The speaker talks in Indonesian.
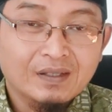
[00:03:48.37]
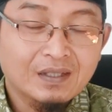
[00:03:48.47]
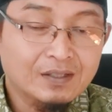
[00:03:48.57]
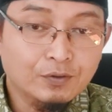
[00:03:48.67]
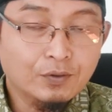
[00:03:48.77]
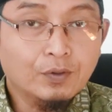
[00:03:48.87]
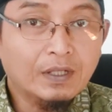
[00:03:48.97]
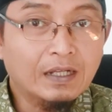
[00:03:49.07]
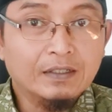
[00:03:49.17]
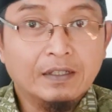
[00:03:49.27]
Saya
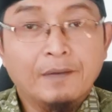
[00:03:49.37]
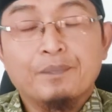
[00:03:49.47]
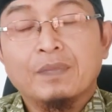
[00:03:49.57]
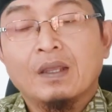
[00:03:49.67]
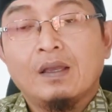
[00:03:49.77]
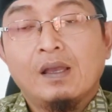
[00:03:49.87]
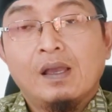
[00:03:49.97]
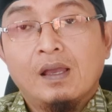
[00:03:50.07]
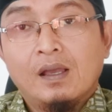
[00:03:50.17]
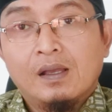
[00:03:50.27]
contohkan, ya.
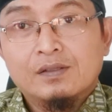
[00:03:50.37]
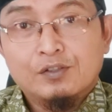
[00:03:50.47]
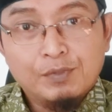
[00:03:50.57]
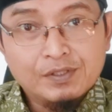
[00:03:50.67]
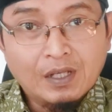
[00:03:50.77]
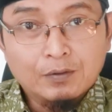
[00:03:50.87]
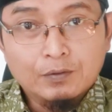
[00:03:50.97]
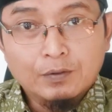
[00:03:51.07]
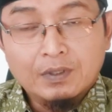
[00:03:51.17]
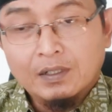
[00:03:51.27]
Semisal
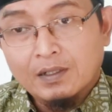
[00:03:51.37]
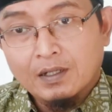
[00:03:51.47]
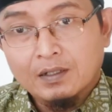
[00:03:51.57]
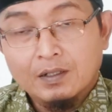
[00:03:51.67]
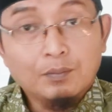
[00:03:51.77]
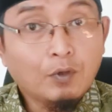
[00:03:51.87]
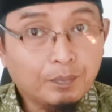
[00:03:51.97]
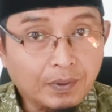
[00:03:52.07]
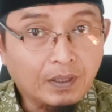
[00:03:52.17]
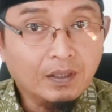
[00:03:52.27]
untuk dagang
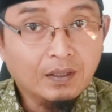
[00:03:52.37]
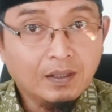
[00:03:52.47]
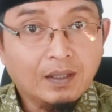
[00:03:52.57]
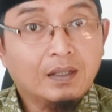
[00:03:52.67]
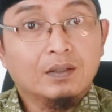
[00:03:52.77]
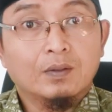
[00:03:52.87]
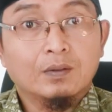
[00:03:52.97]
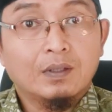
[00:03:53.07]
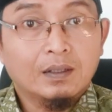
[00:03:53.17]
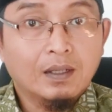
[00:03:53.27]
mobil
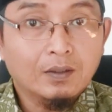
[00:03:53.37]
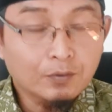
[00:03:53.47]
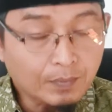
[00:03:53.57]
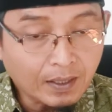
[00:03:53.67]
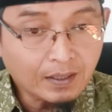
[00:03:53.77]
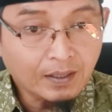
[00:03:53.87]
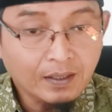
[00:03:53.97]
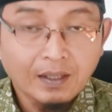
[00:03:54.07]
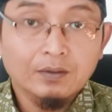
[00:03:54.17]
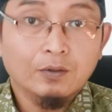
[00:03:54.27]
atau dagang rumah
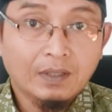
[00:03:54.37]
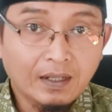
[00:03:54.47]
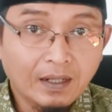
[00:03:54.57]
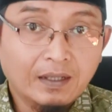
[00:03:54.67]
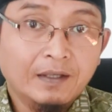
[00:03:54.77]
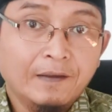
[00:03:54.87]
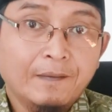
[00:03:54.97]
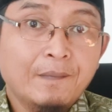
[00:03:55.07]
atau tanah,